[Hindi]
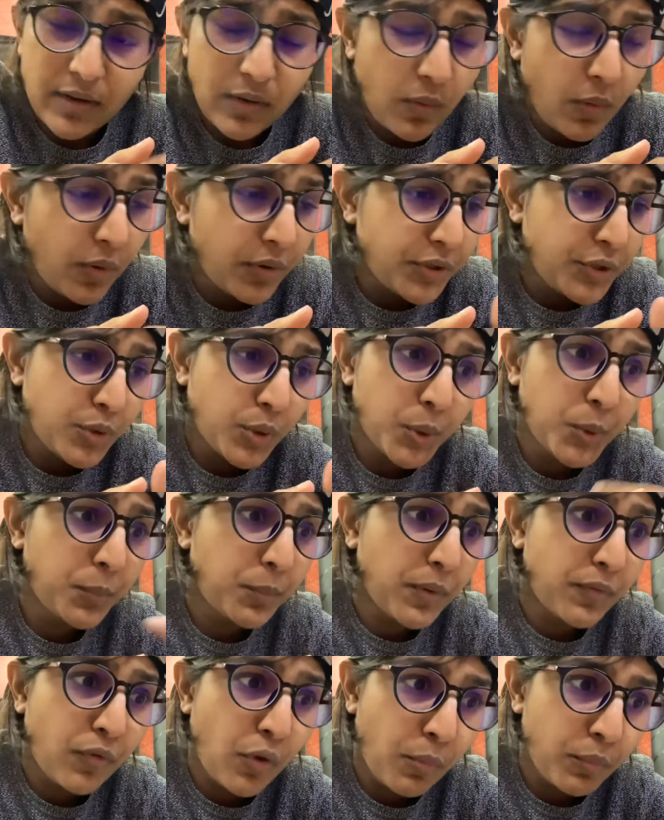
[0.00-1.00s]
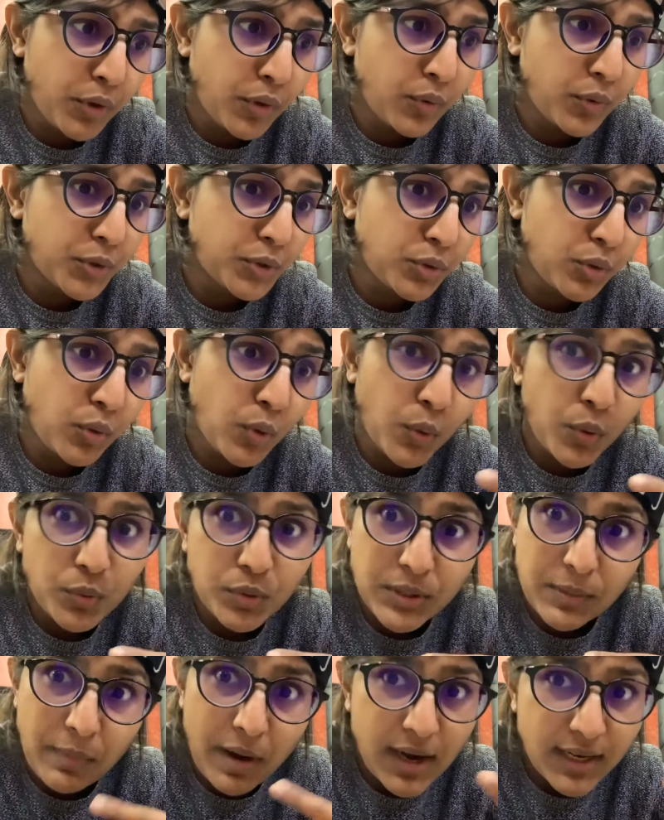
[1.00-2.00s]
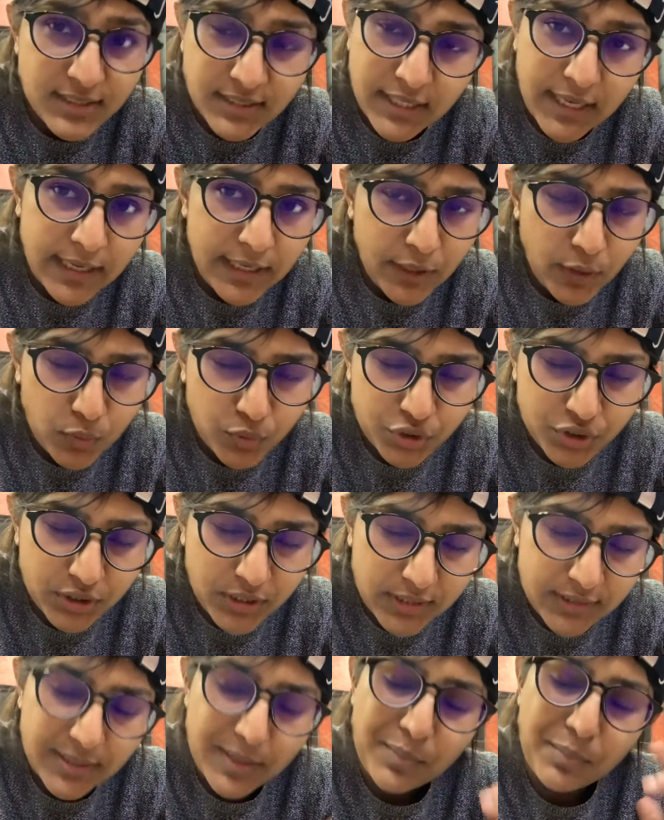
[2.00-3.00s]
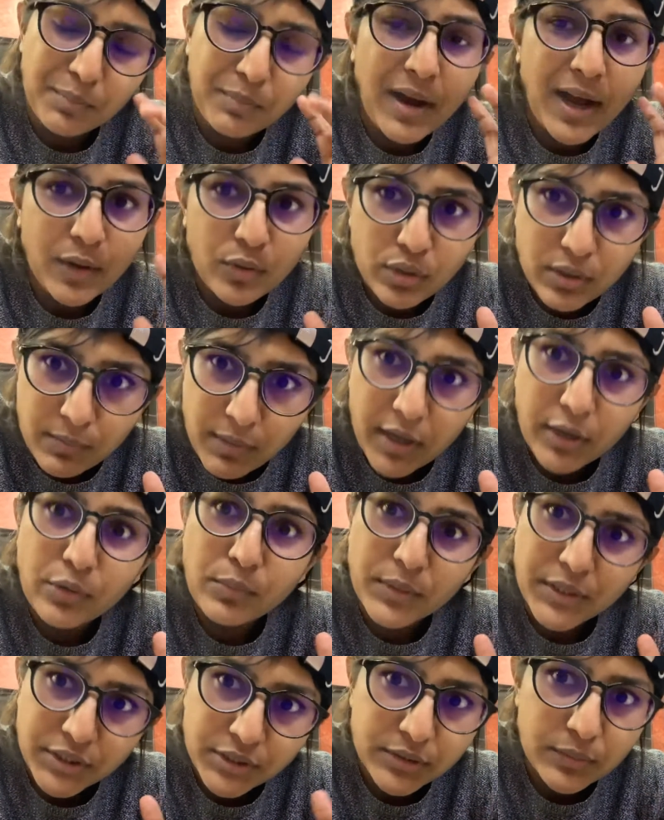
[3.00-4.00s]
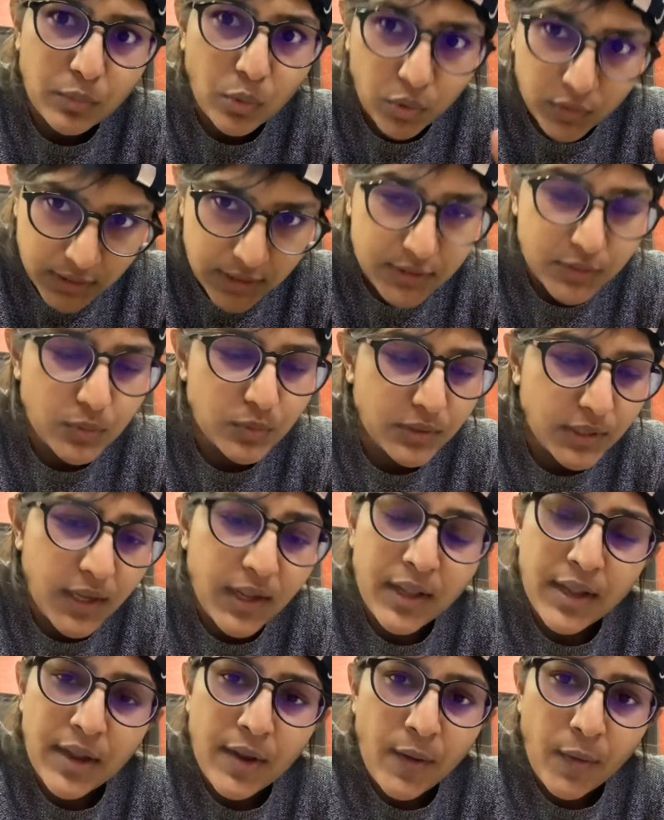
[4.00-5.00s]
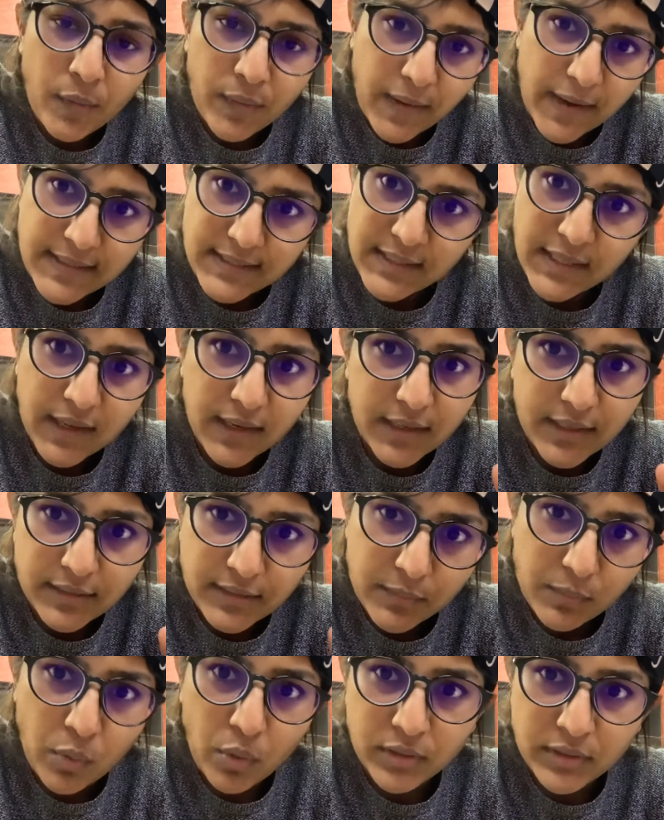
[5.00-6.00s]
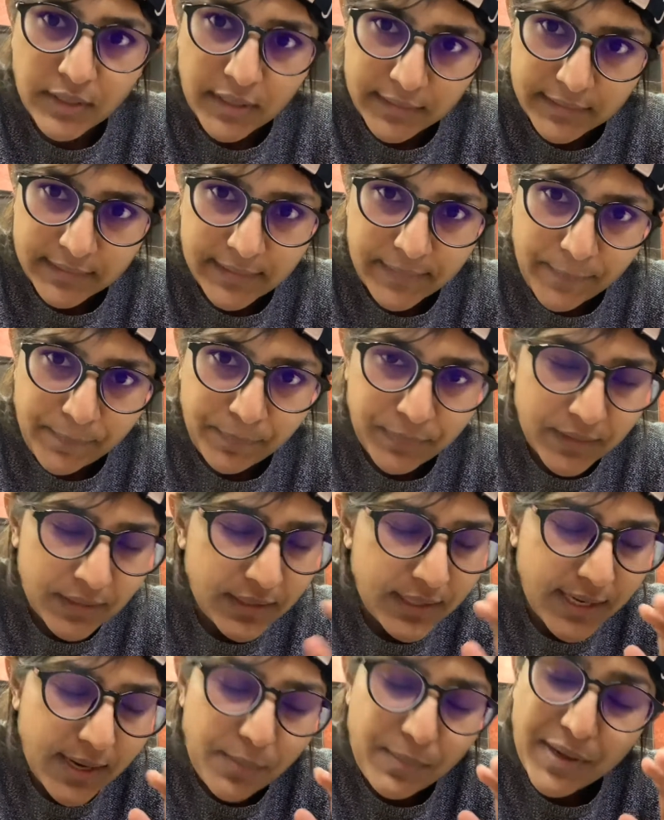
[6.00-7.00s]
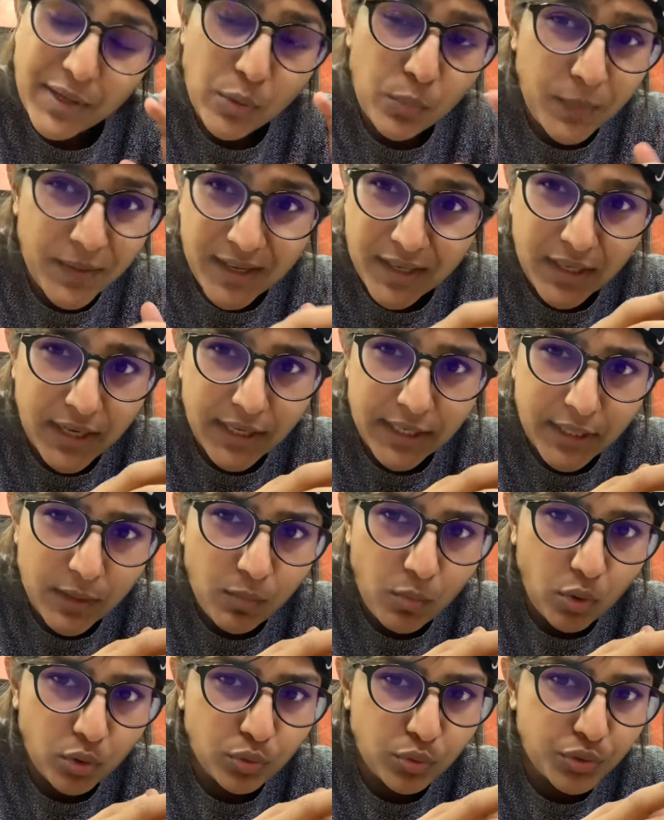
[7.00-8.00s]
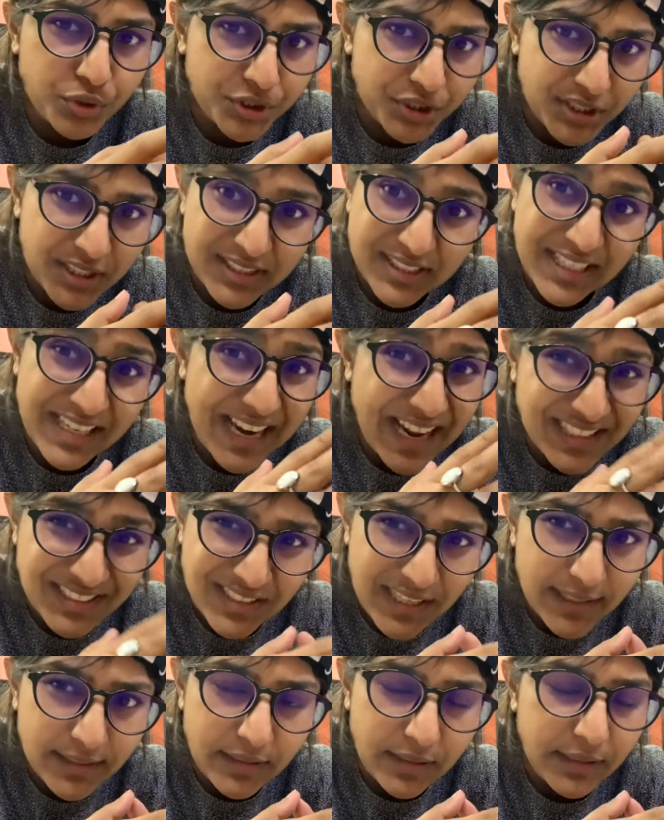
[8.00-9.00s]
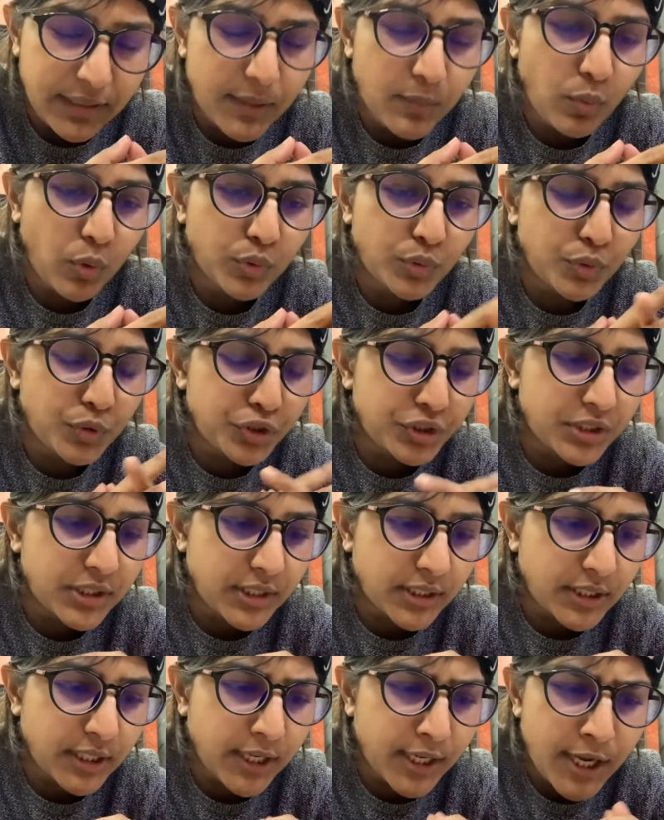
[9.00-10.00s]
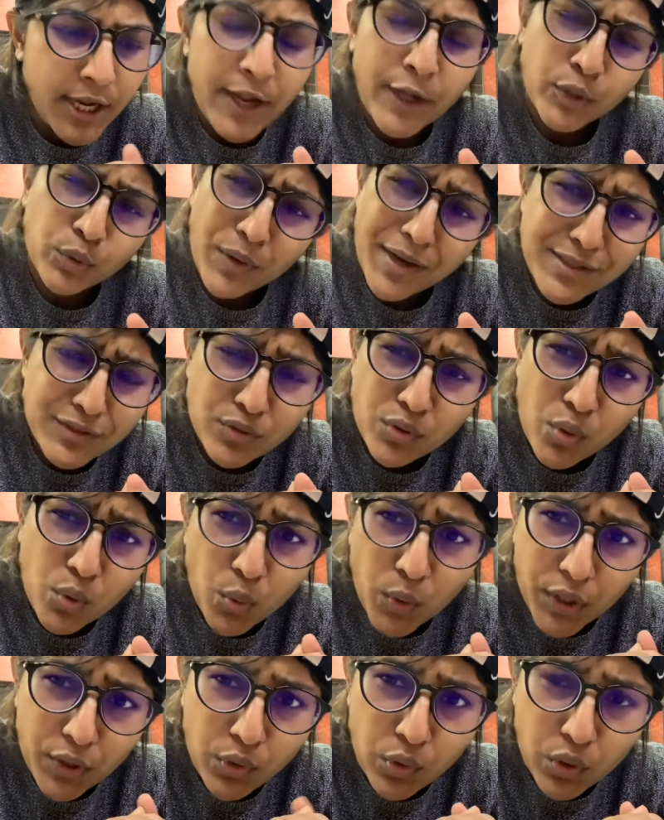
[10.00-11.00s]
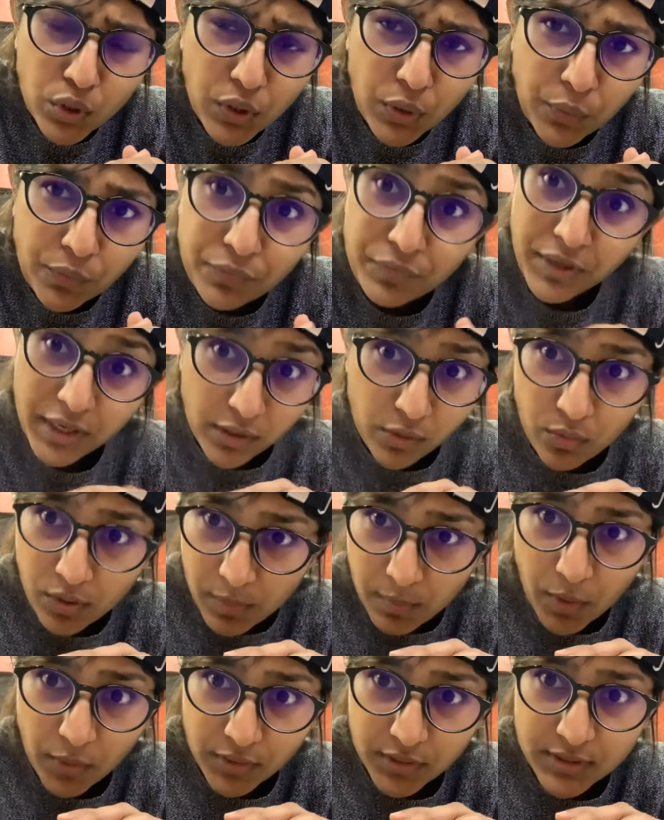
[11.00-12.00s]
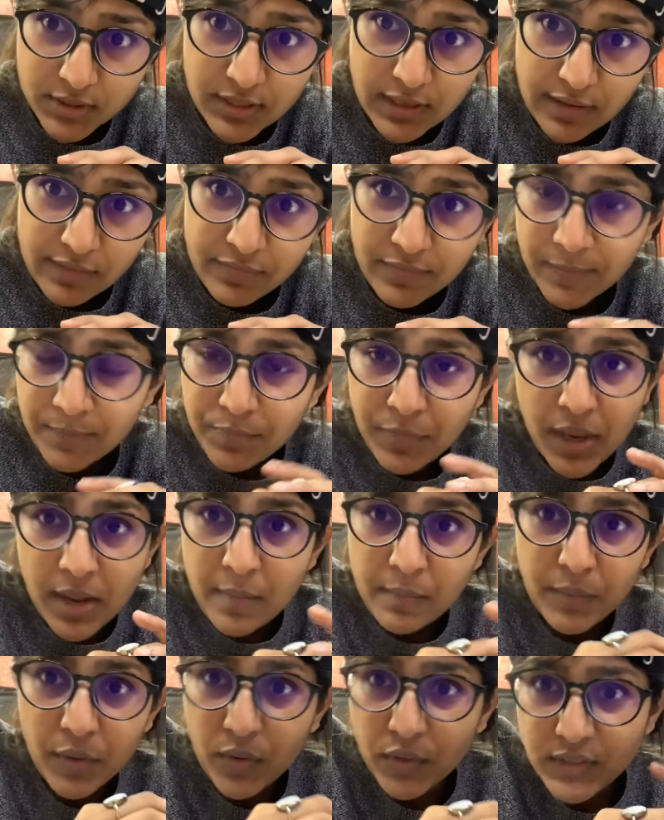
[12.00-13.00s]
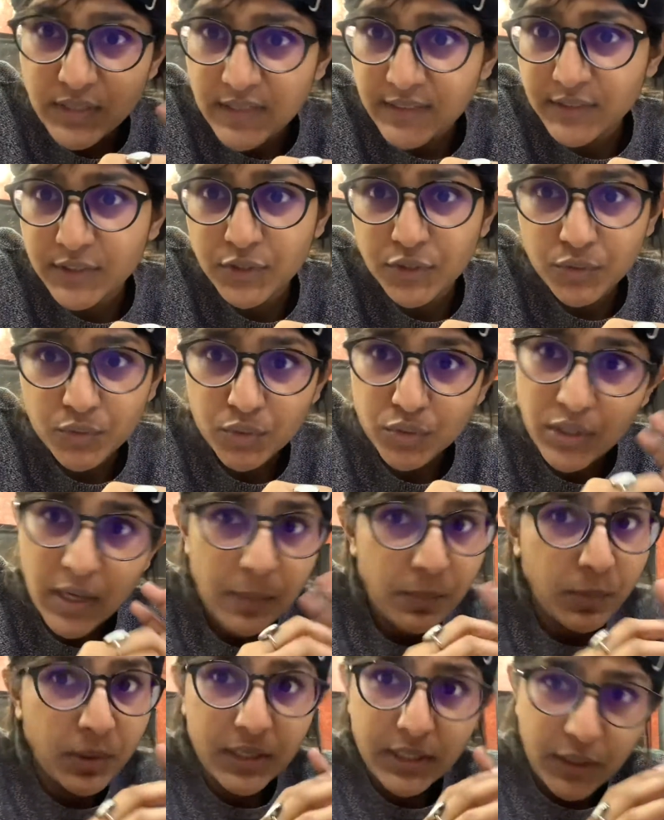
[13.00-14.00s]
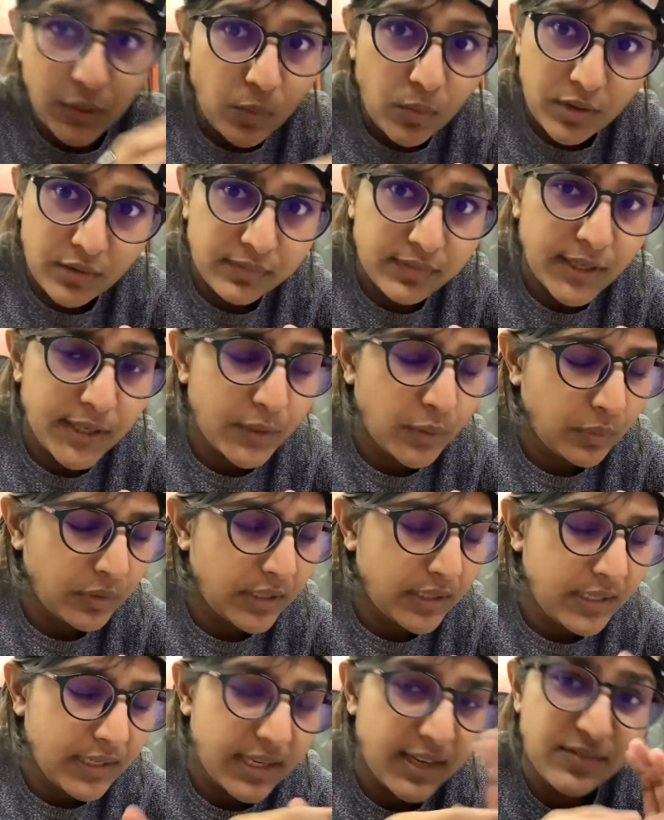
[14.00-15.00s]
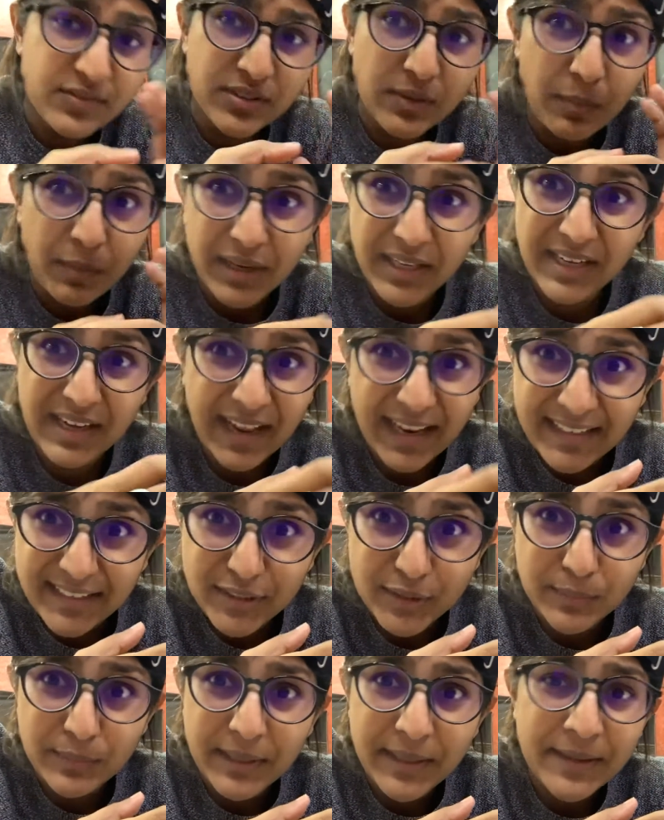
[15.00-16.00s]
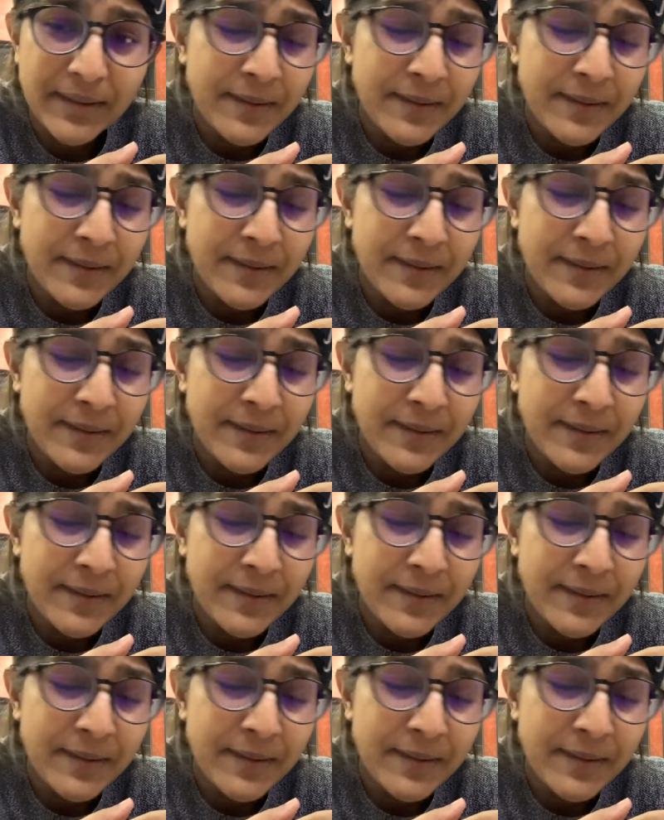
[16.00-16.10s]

और यू आर परफॉर्मिंग गुड तो लोग दिमाग से खेलने की कोशिश करते हैं मानो ना मानो बच्चे बहुत तेज होते हैं और ऐसी हरकतें बहुत करते हैं ठीक है मैनिपुलेट करने की बहुत कोशिश करते हैं गैस लाइट करने की बहुत कोशिश करते हैं तो ऐसे लोगों को इग्नोर करो फील गुड अबाउट योर सेल्फ बिकॉज ऐसी चीज़ों से आपका ईगो इन्फ्लेट होता है ठीक है इफ समबडी लाइक्स मी